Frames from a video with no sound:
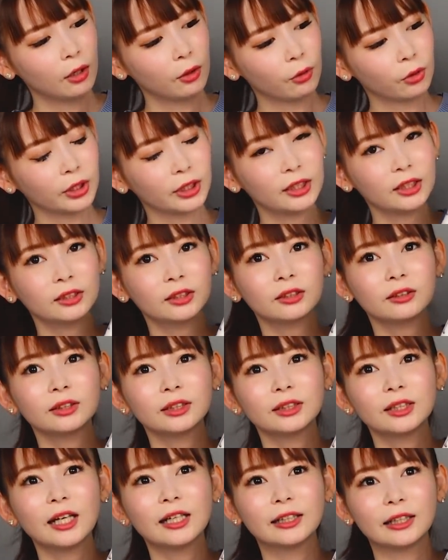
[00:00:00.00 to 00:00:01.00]
これで作
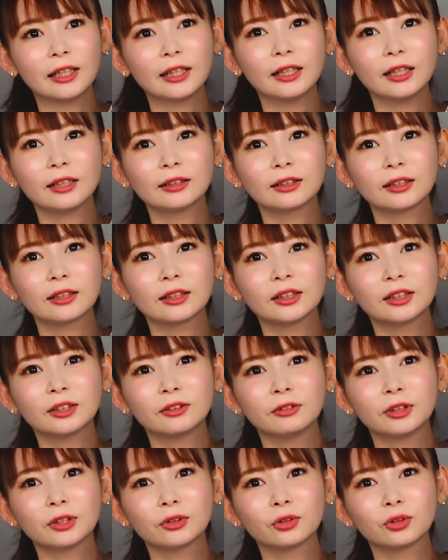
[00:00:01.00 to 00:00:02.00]
りたいね、新しい
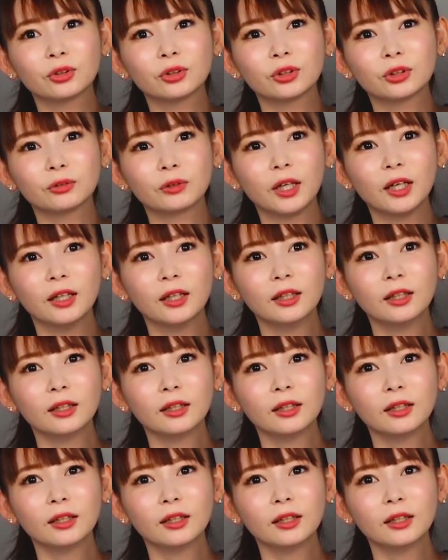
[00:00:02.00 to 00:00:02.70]
ウェットスーツは。